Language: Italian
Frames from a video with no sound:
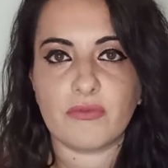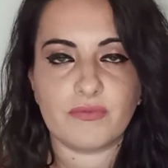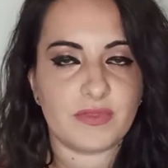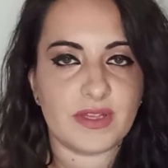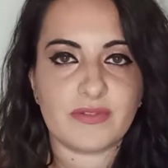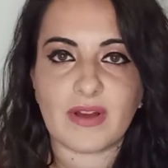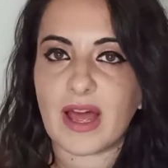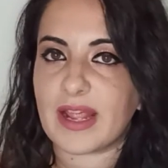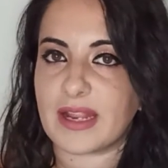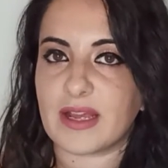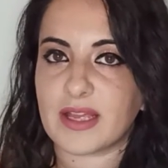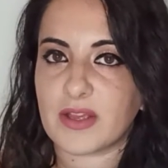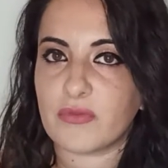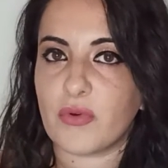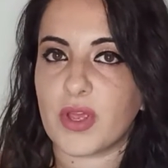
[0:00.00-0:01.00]
di fare
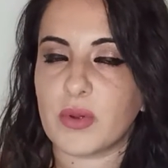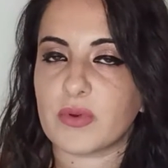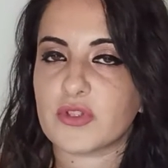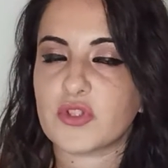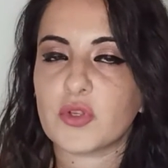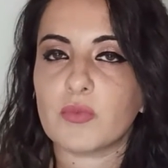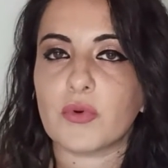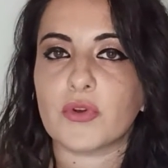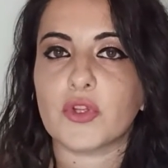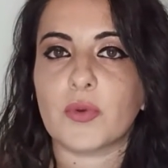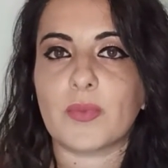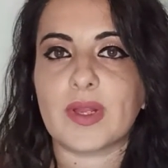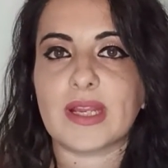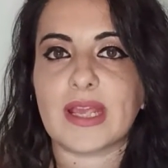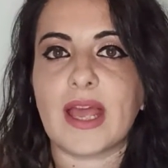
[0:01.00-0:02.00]
anche voi in questo modo
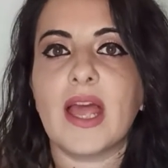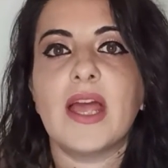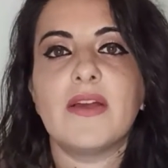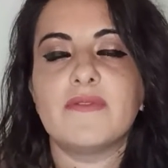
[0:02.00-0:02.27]
perché